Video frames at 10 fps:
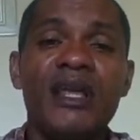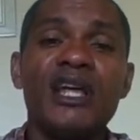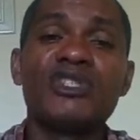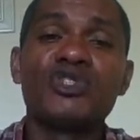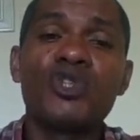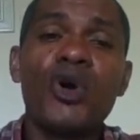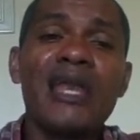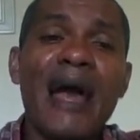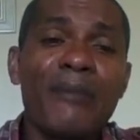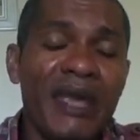
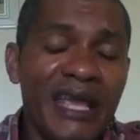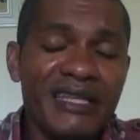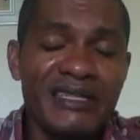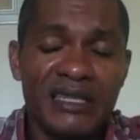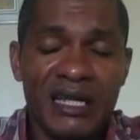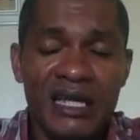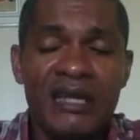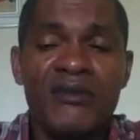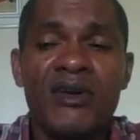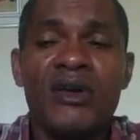
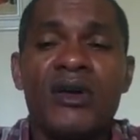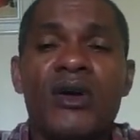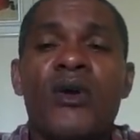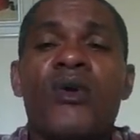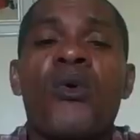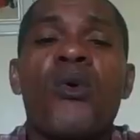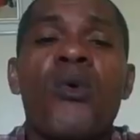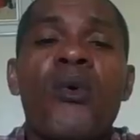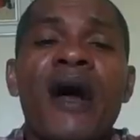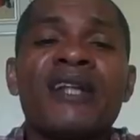solamente
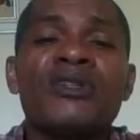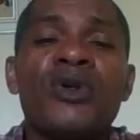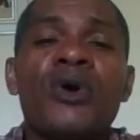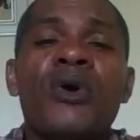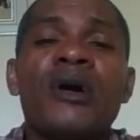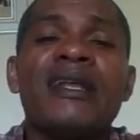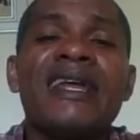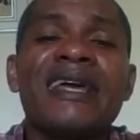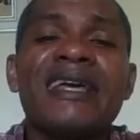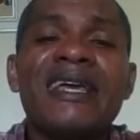cuando
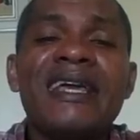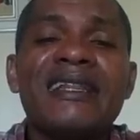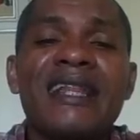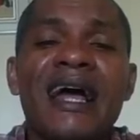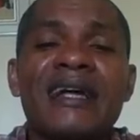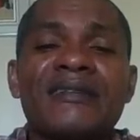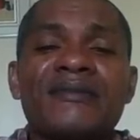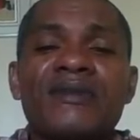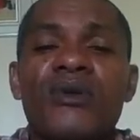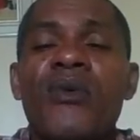le
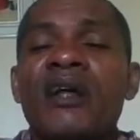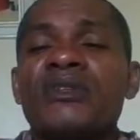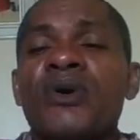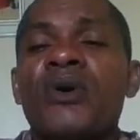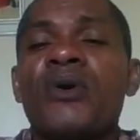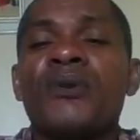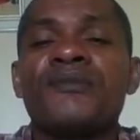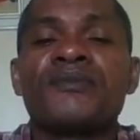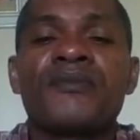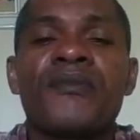quitan,
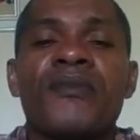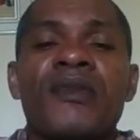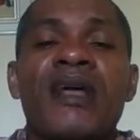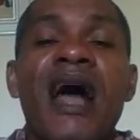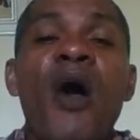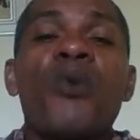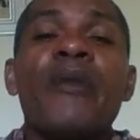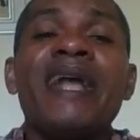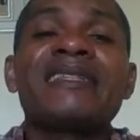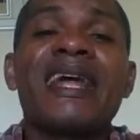cuando
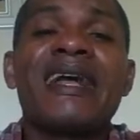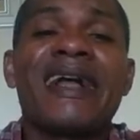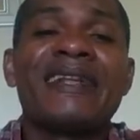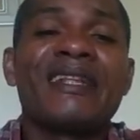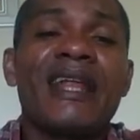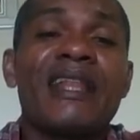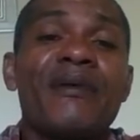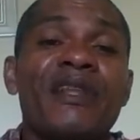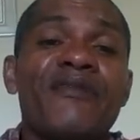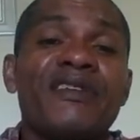aumentan la cantidad de
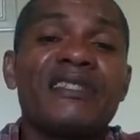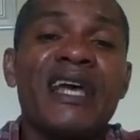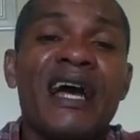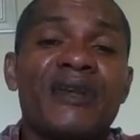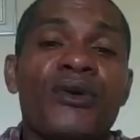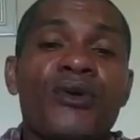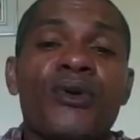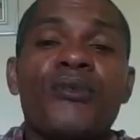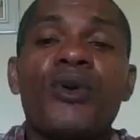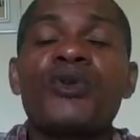beneficiarios
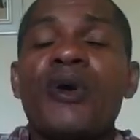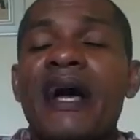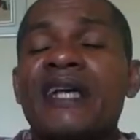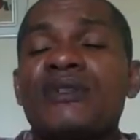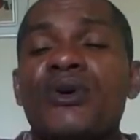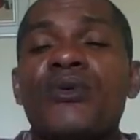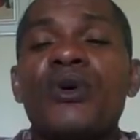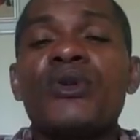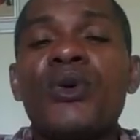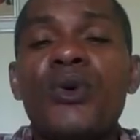con bono gas o
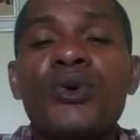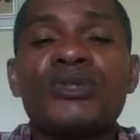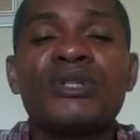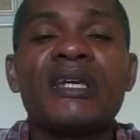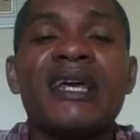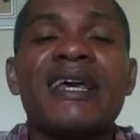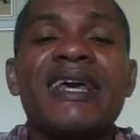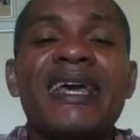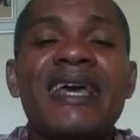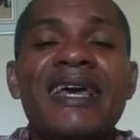bono luz,
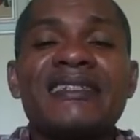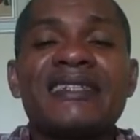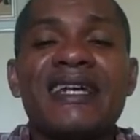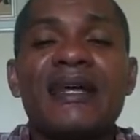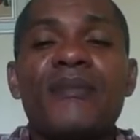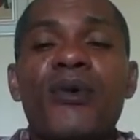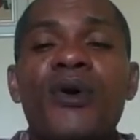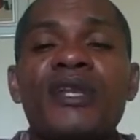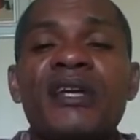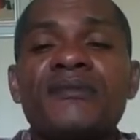es que le
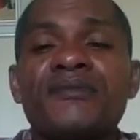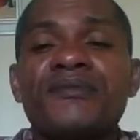ponen